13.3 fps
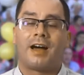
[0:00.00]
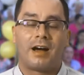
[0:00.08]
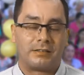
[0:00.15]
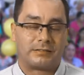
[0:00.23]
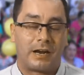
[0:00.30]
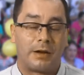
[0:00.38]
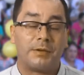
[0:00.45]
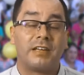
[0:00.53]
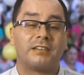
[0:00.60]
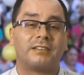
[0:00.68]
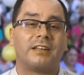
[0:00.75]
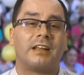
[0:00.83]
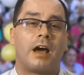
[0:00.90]
a
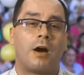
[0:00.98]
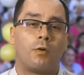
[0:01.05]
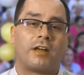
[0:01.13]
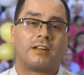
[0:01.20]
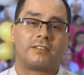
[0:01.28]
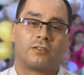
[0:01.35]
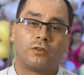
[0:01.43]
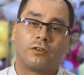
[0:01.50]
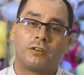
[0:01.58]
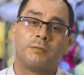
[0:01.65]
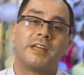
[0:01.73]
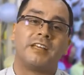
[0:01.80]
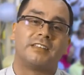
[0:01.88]
través de la oración
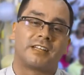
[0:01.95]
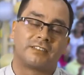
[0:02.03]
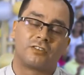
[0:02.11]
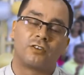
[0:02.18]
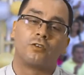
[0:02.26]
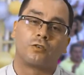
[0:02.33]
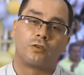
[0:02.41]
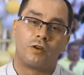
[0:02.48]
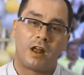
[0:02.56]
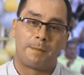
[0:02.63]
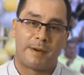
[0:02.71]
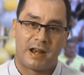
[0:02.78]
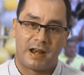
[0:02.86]
y meditación con
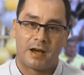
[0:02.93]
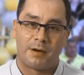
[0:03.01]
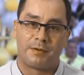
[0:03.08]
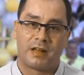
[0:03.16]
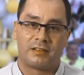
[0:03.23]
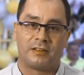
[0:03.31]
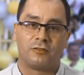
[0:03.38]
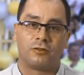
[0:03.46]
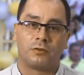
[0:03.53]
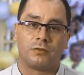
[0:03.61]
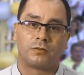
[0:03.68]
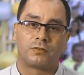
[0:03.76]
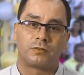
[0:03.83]
la palabra de
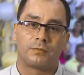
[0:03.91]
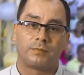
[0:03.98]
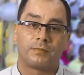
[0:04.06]
Dios.